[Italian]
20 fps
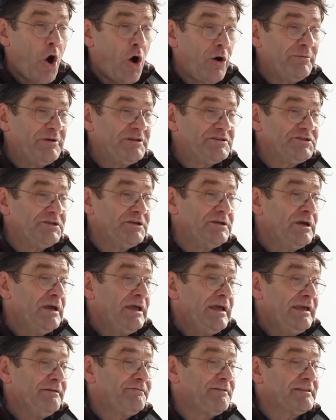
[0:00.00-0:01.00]
comici,
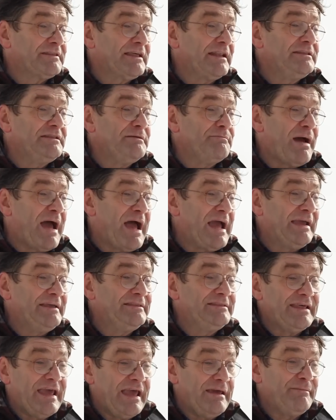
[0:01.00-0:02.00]
i fratelli di
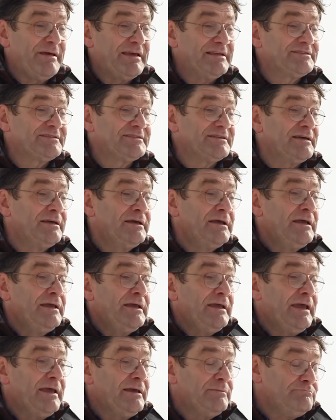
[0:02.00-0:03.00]
Mai, Demez,
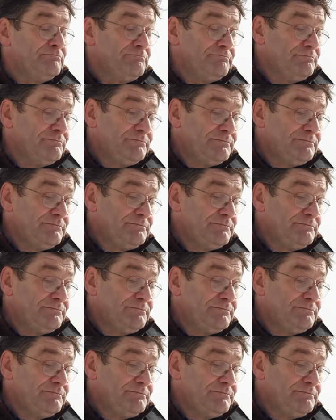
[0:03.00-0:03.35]
e